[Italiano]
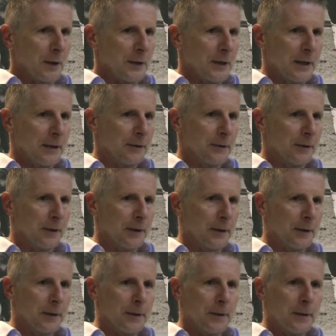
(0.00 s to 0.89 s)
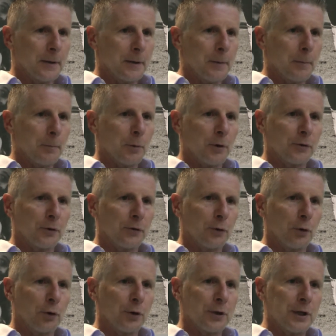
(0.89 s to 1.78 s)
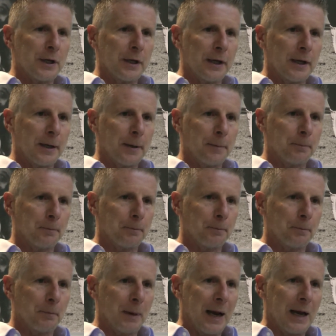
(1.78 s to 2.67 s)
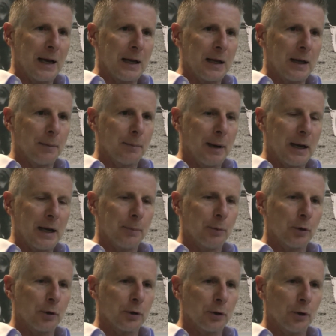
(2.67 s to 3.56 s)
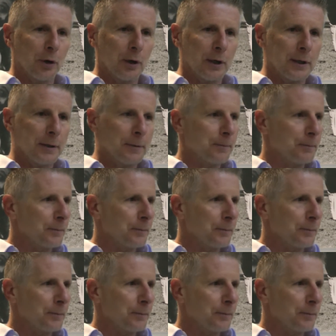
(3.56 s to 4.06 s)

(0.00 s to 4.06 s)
niente, posso solo dire ehm, male, male Bordoli